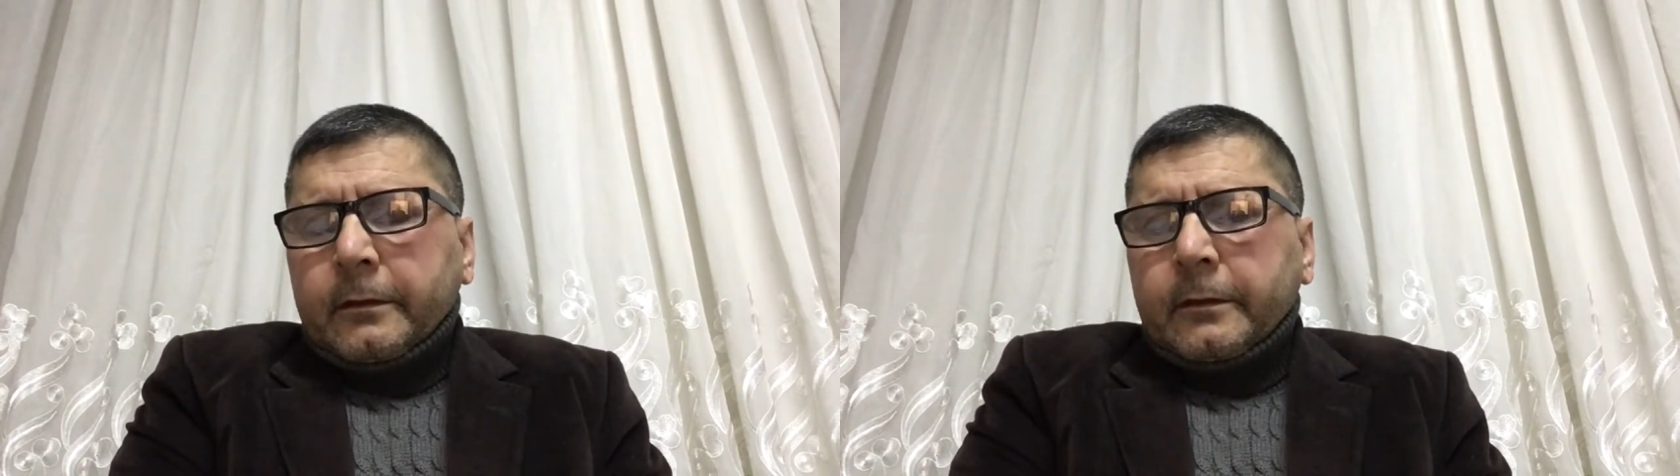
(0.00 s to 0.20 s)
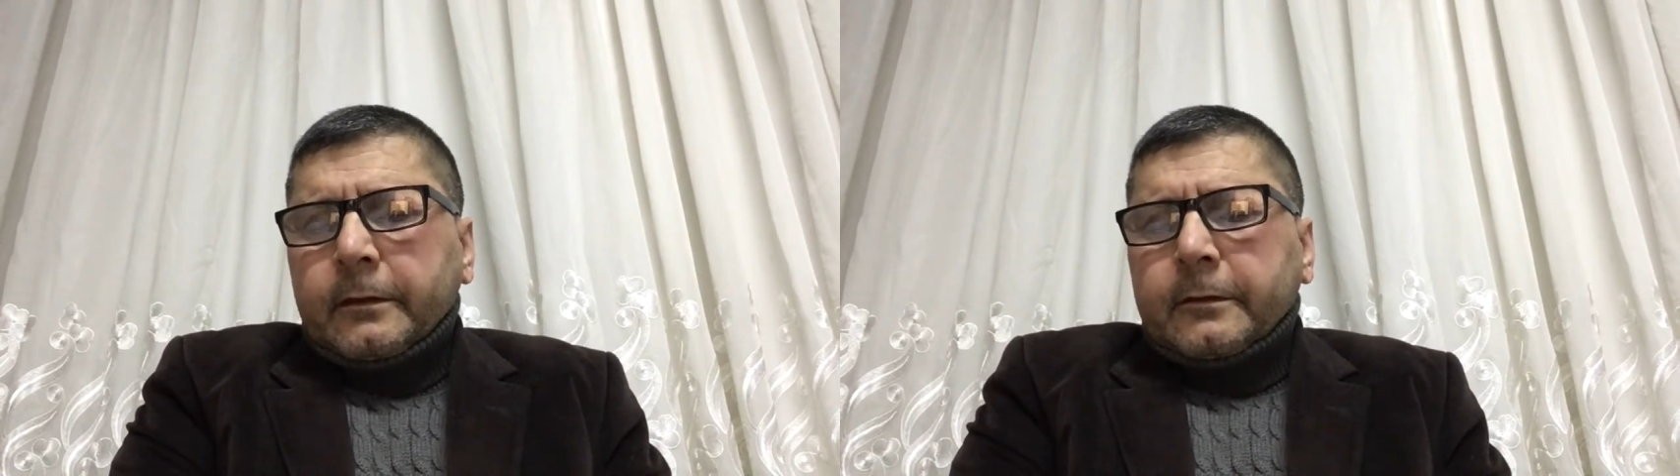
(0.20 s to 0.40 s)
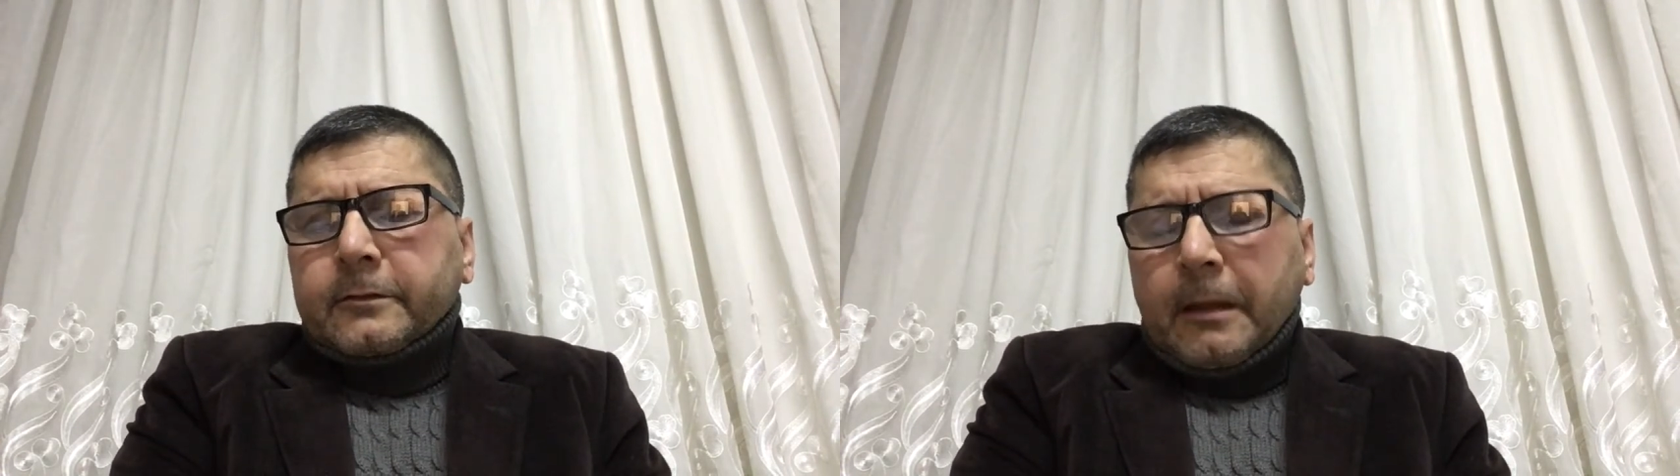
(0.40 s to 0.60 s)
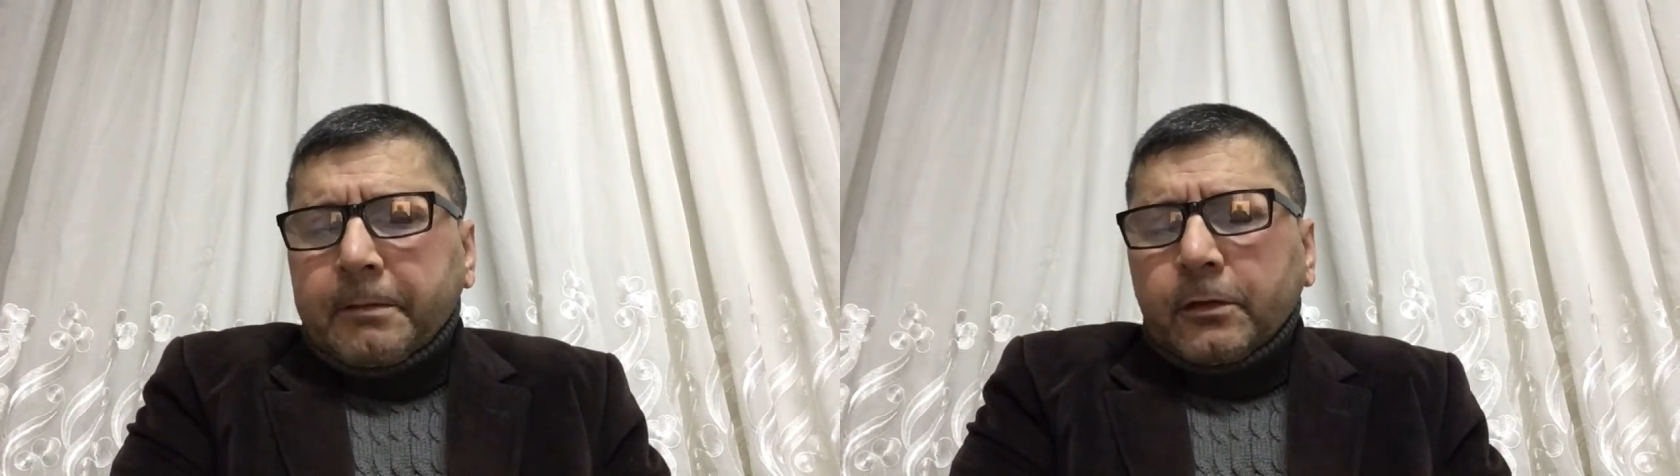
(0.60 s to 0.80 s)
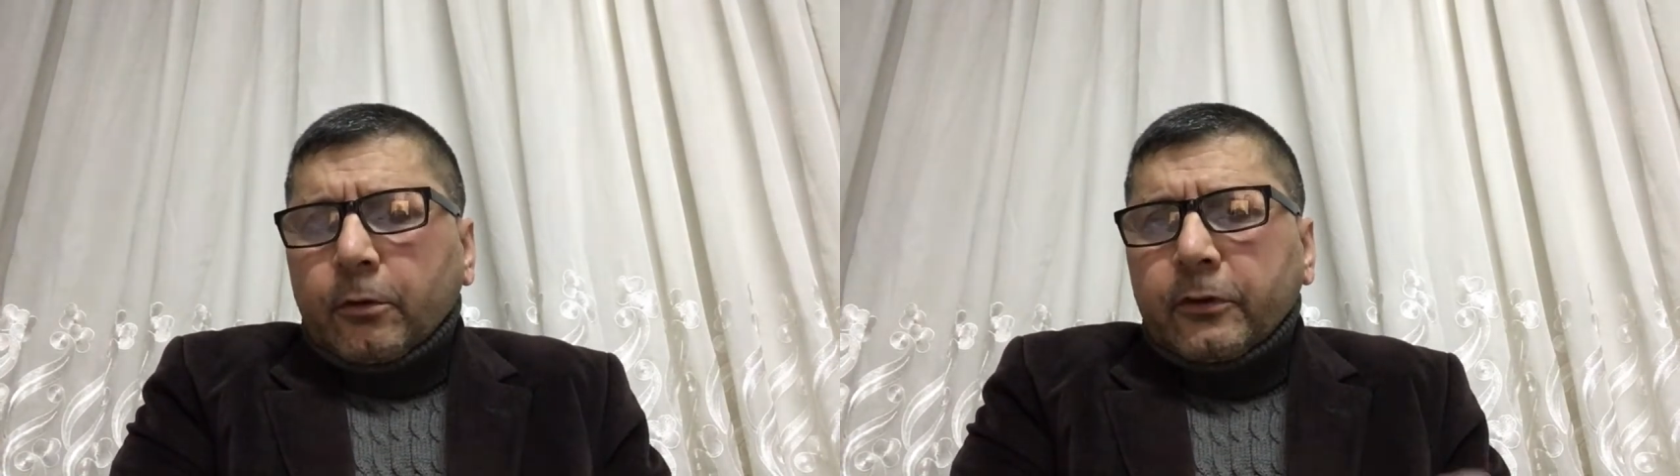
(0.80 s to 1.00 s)
Ee,
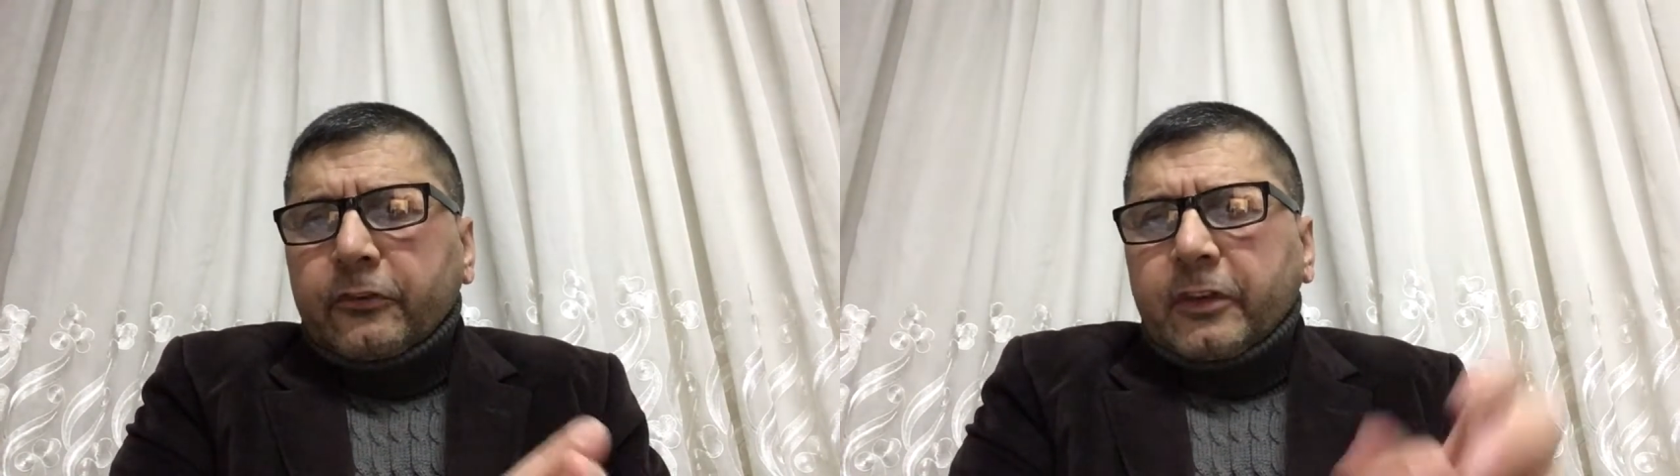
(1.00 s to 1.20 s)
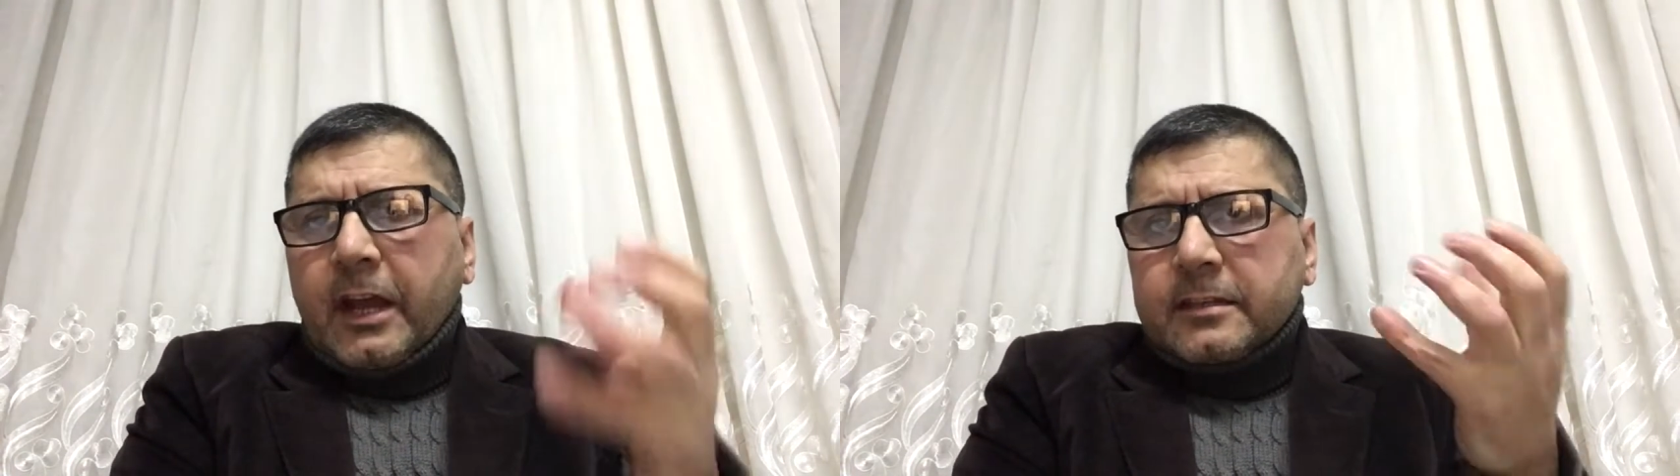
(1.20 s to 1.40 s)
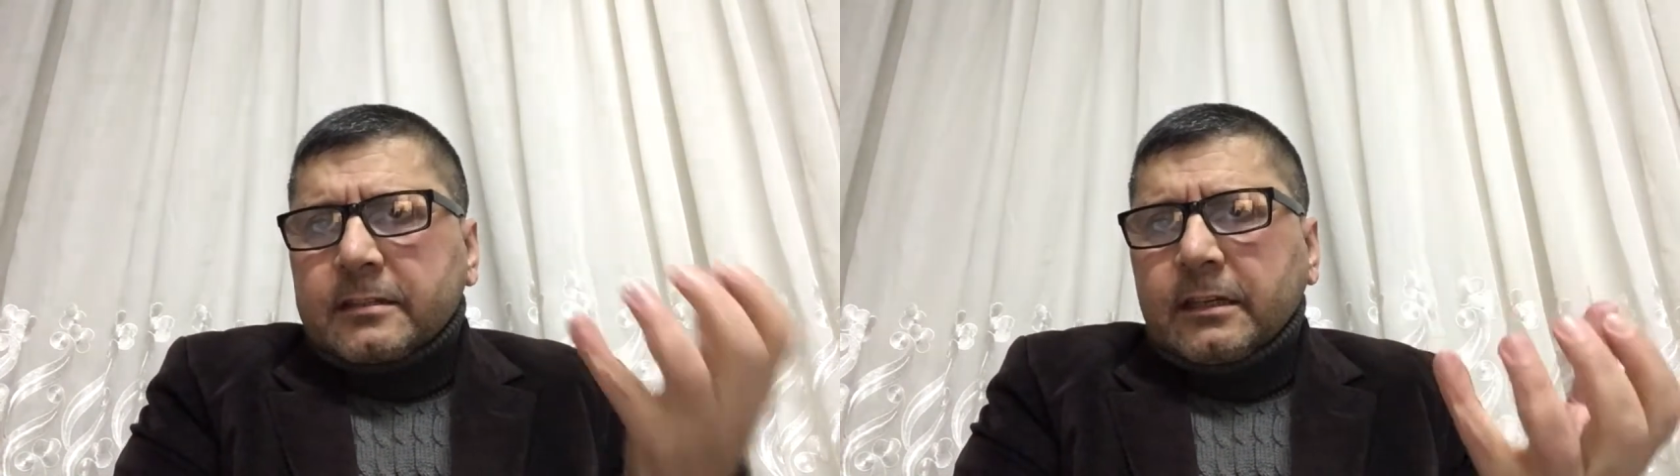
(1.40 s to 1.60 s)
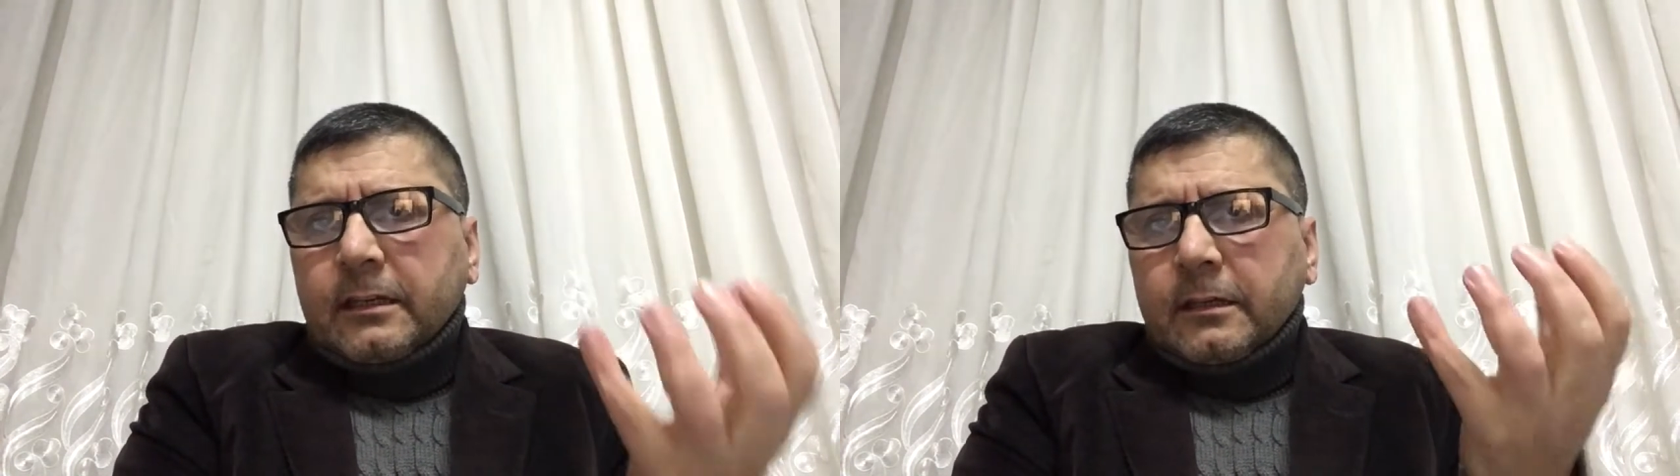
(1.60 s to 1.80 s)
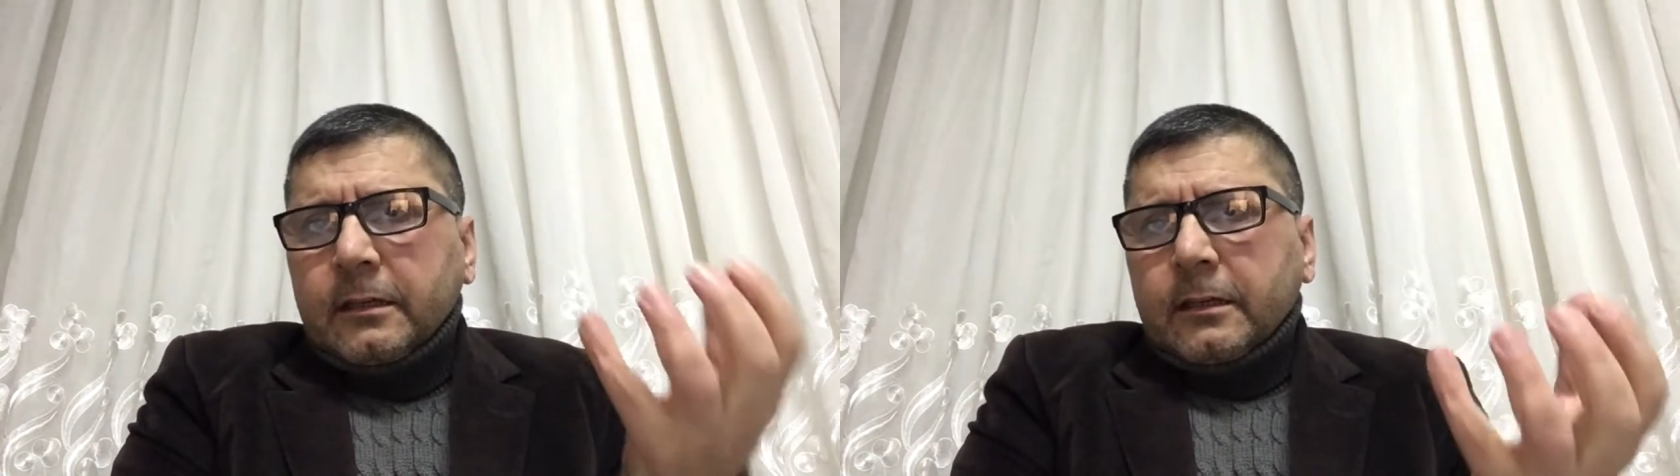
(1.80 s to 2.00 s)
tabii onun siyasi